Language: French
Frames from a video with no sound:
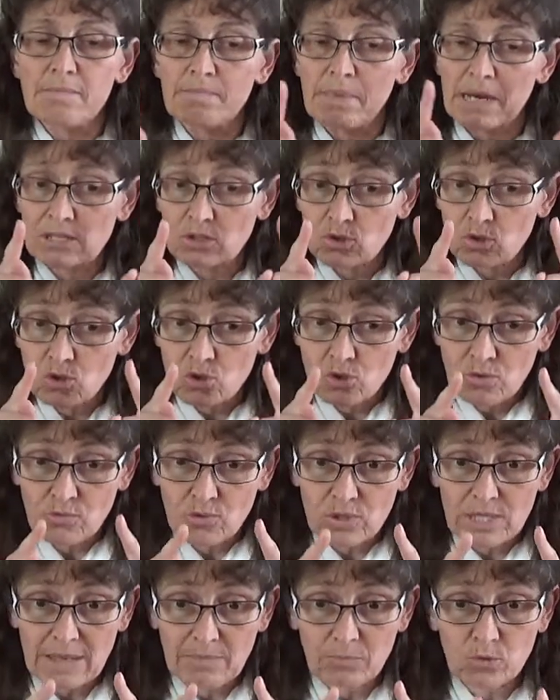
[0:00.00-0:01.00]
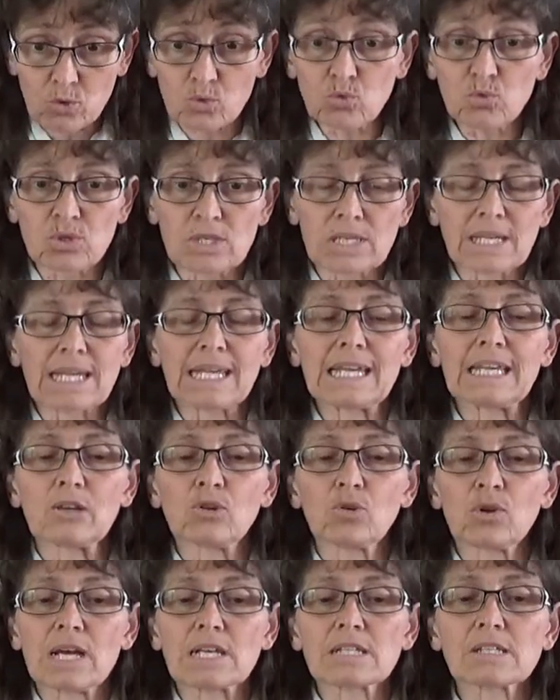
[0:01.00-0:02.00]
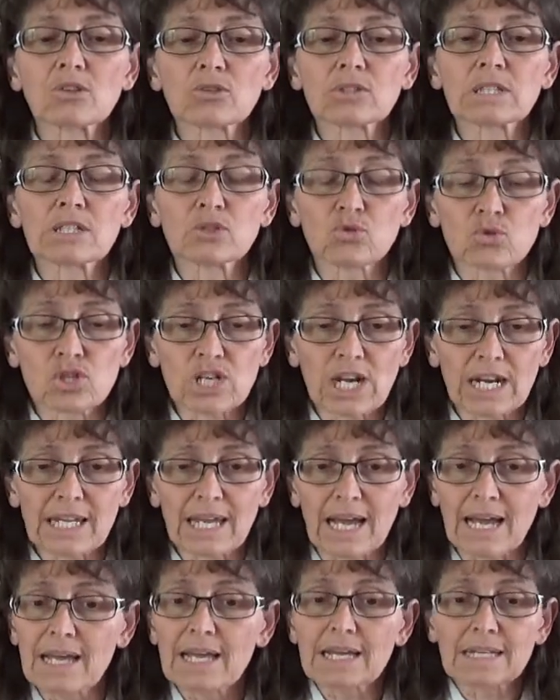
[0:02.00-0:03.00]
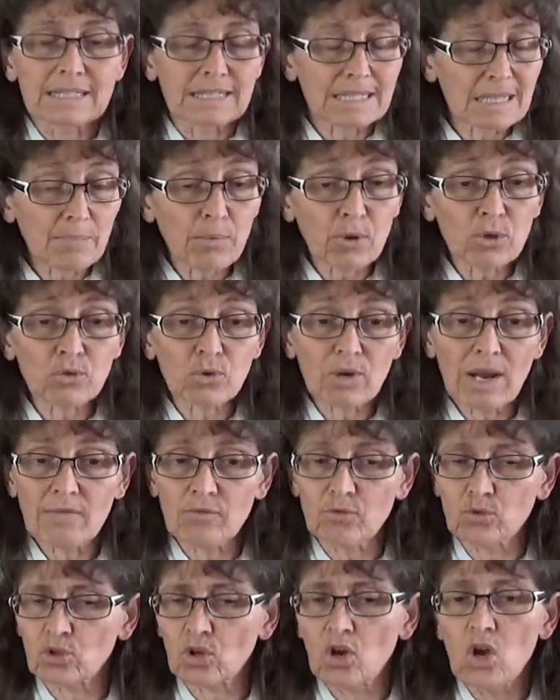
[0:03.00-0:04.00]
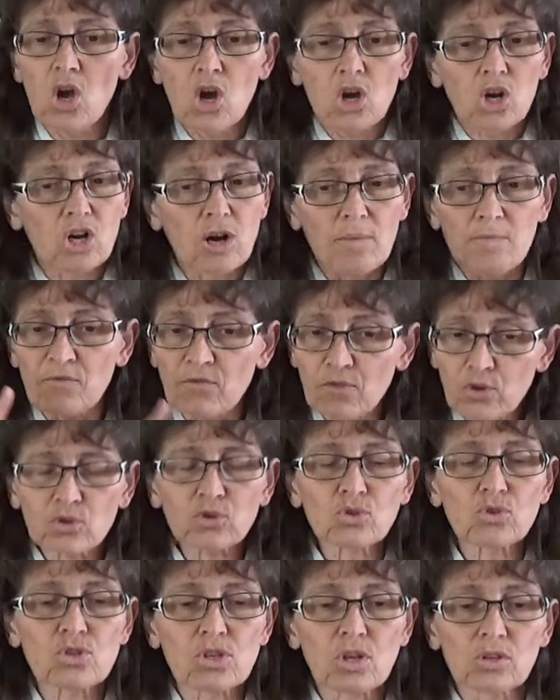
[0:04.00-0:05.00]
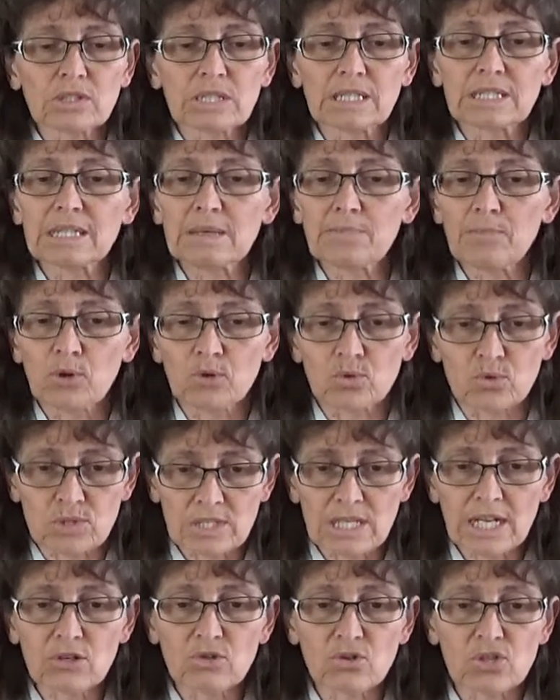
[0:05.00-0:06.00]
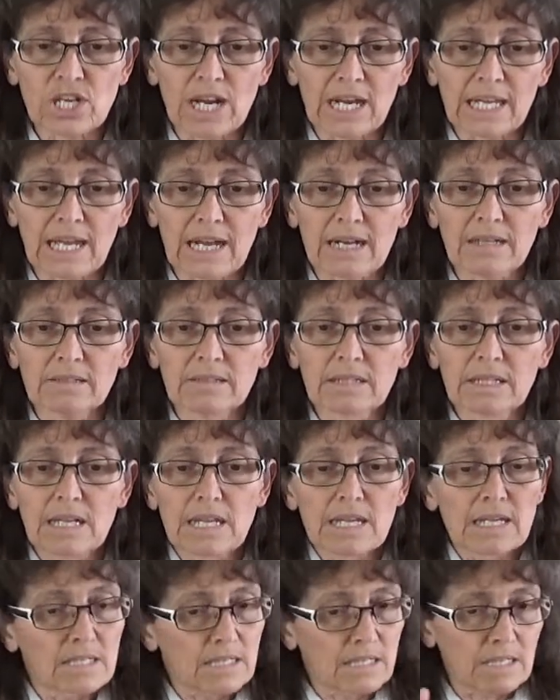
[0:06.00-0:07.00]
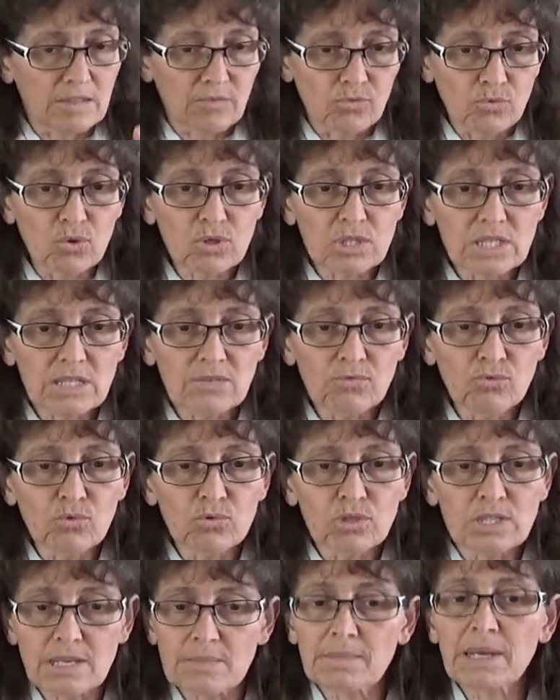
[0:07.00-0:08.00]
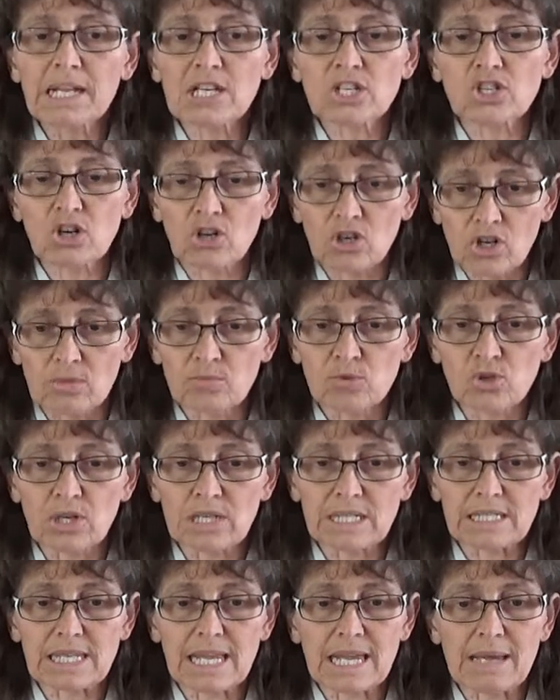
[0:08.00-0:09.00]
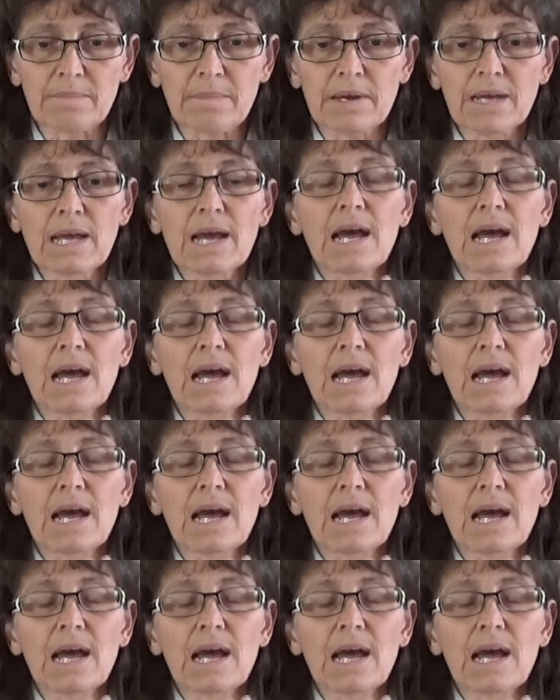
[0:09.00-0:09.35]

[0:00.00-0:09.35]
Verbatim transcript: parce que je vous aime tous et que la santé de chacun dépend de la vôtre, comme votre santé dépend de celle de chacun, si vous aussi vous aimez les gens comme je les aime,